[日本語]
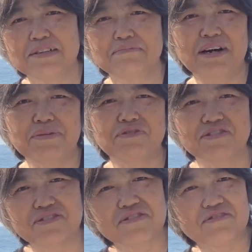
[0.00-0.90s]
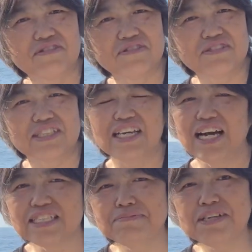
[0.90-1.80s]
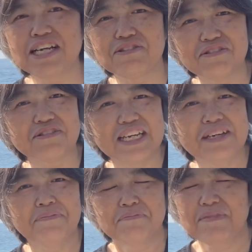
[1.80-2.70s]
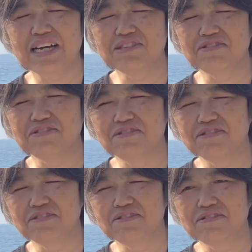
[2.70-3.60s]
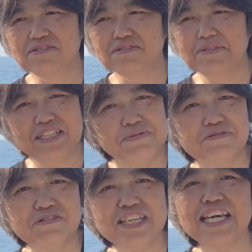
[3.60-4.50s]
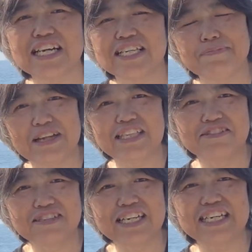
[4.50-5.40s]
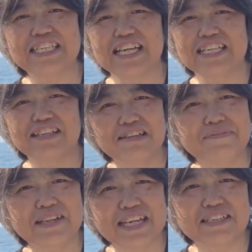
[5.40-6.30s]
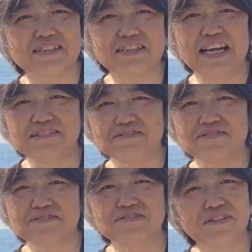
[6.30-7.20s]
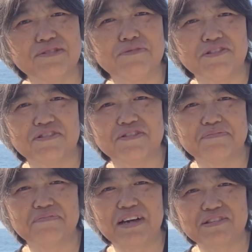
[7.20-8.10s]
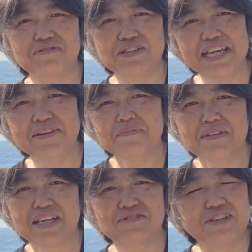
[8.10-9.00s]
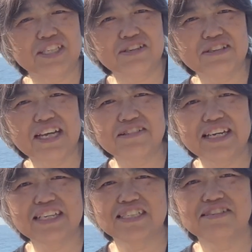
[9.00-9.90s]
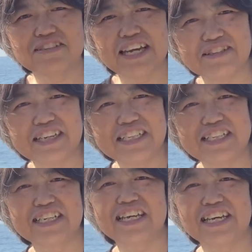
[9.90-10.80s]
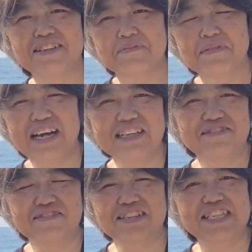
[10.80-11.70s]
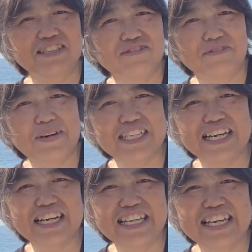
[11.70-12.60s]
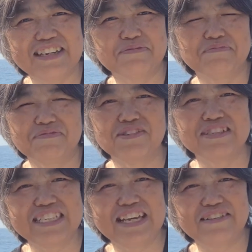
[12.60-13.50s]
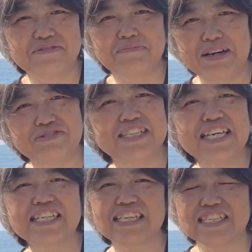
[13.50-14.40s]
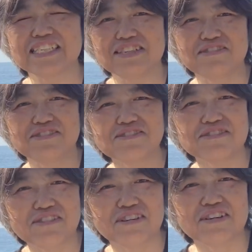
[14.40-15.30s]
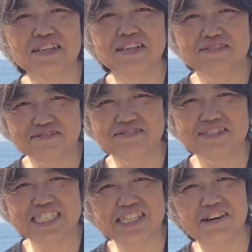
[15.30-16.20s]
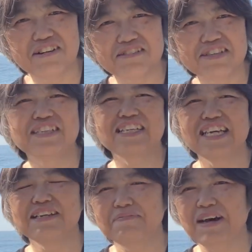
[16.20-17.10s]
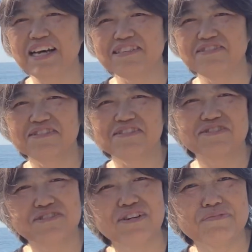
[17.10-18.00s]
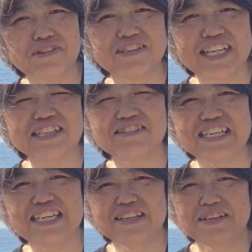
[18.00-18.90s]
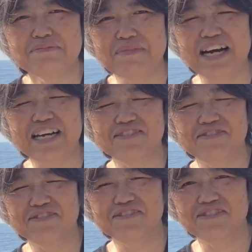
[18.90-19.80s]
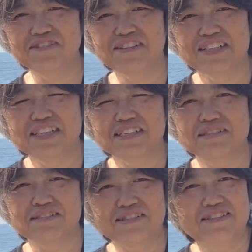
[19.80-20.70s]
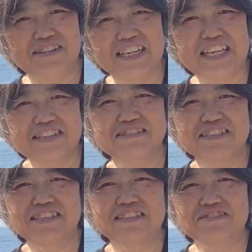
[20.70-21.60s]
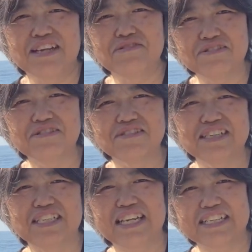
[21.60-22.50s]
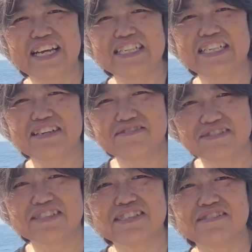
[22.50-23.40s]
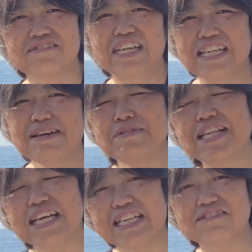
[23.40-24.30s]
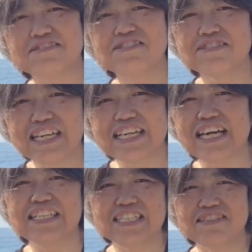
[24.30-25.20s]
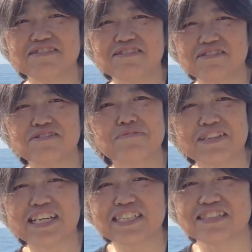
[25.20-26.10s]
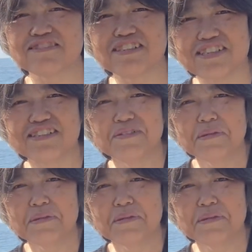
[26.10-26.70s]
まあ、物心をつき始めた頃、ね、あのー、まあ、自分の意見がね、全くなかった。例えばね、あのー、黒いもんをね、これ白だよね、白だよねってね、あのー、近所のおばさんがね、僕にね、まあ、ふざけてですけど言うと、うん、白ってね、まあ、あのー、黒いものなのに、まあ、あのー、その人がね、言ったことにね、対して、うん、そうだね、みたいな、そういうね、感じの子供だったそうです。